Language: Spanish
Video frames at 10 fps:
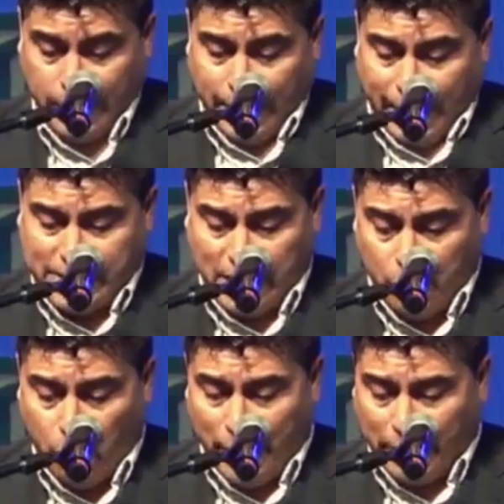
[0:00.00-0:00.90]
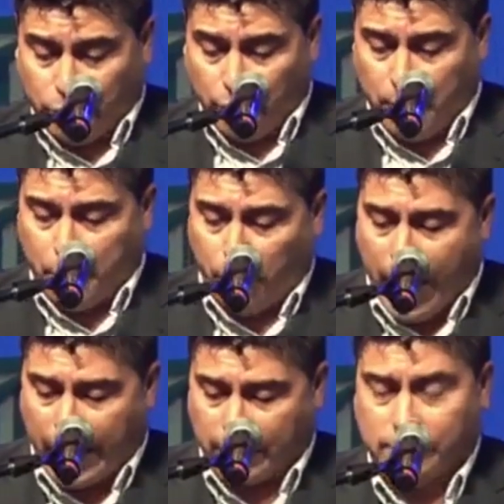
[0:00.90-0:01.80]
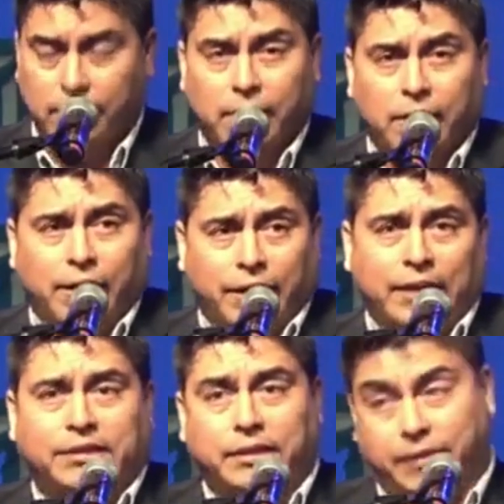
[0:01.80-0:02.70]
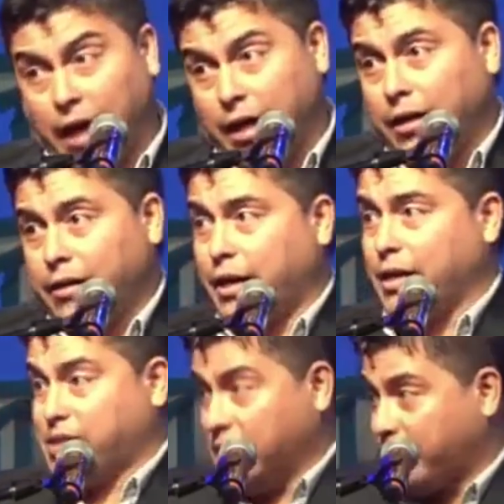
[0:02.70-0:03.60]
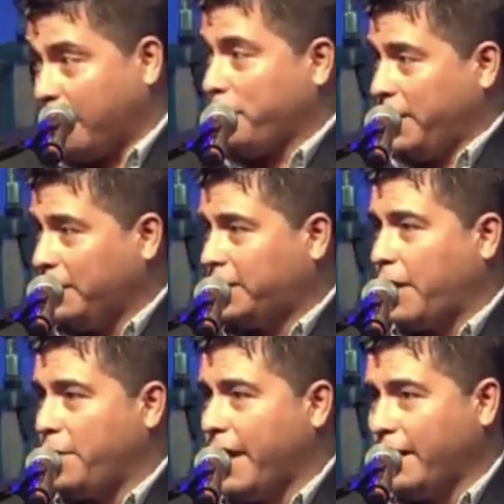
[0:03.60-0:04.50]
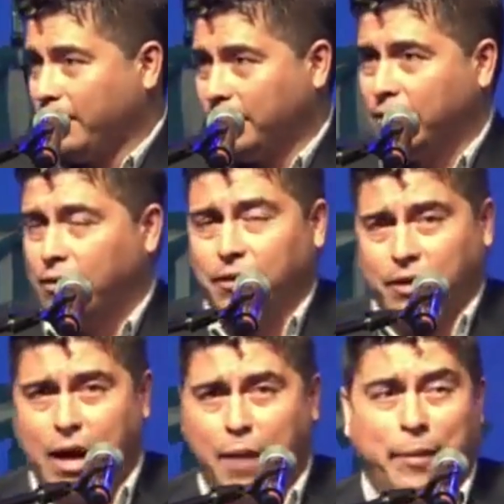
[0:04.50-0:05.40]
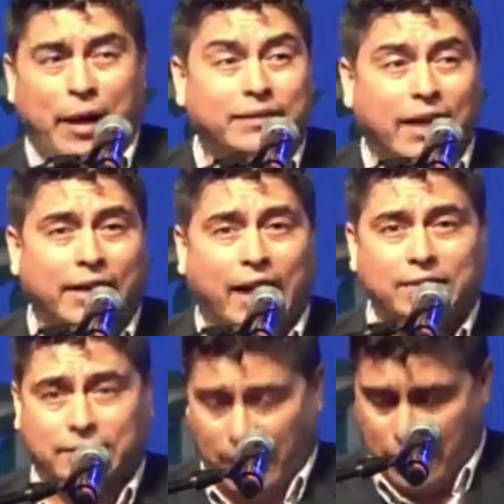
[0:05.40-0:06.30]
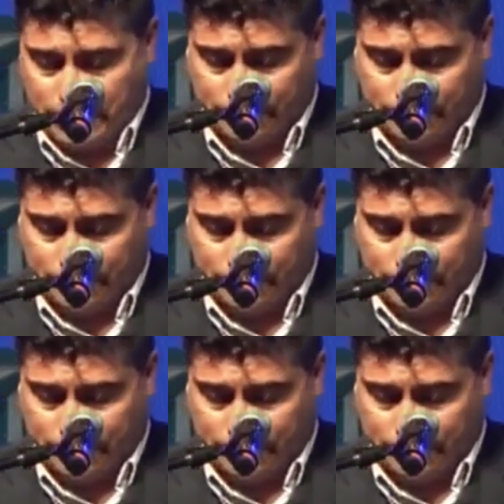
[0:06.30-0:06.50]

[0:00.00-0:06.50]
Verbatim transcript: Es el momento de probar que si se, administra bien, la plata alcanza.